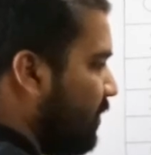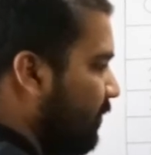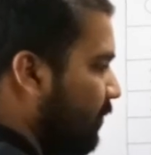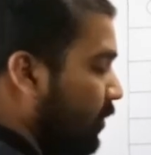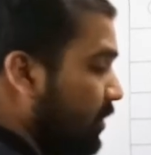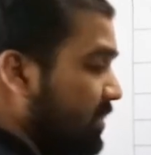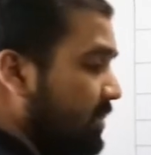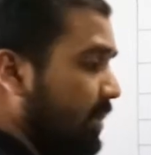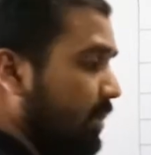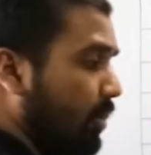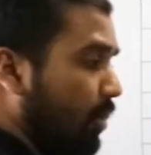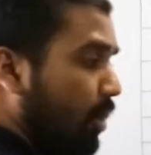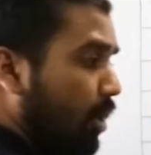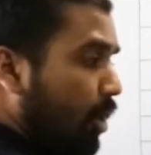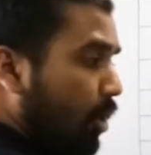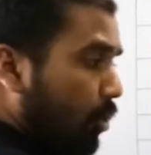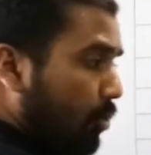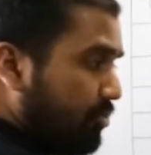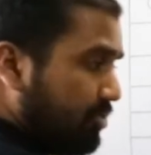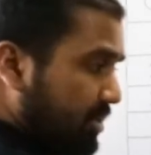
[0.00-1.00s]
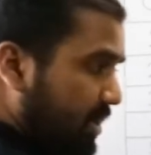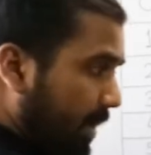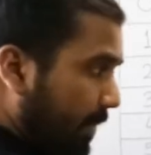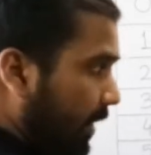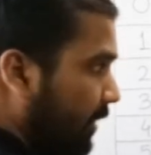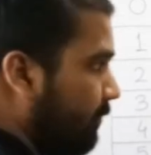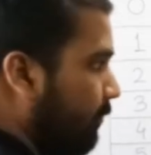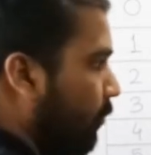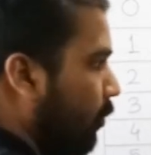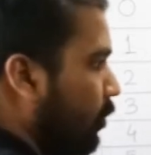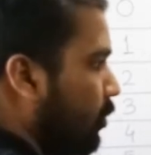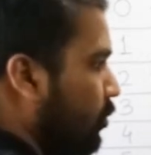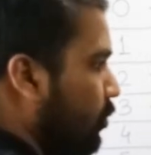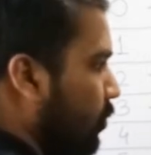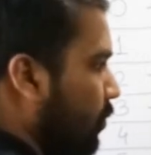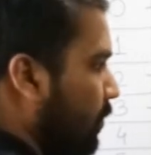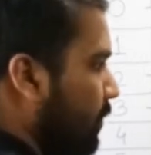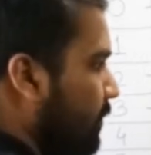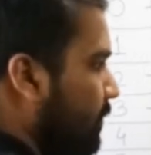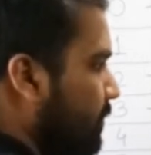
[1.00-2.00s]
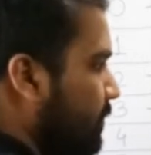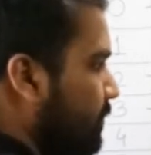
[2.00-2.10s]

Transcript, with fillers: फोर जीरो उसके बाद फोर टू